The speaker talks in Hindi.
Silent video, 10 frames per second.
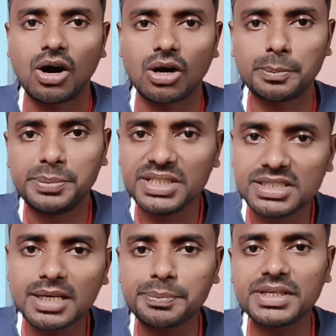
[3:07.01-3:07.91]
और
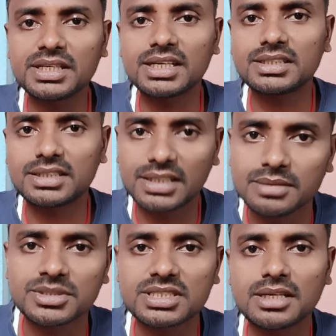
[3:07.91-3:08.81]
बीजेपी के
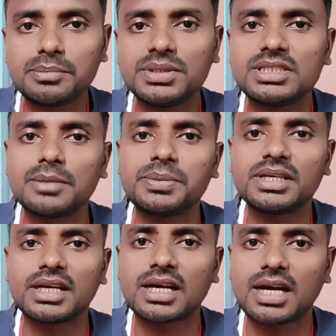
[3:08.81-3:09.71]
टीम से
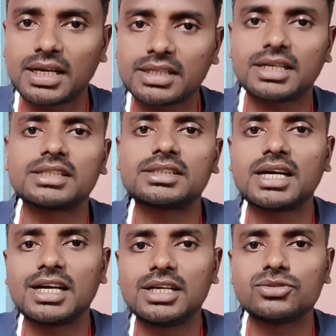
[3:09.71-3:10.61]
बीजेपी के
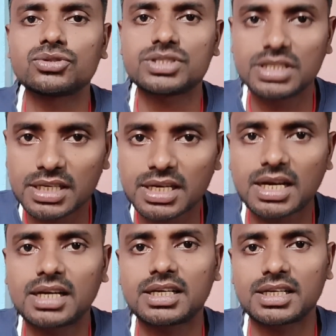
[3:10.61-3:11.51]
कार्यकर्ता हैं जो सीनियर
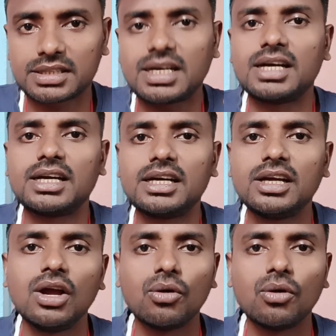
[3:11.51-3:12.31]
कार्यकर्ता हैं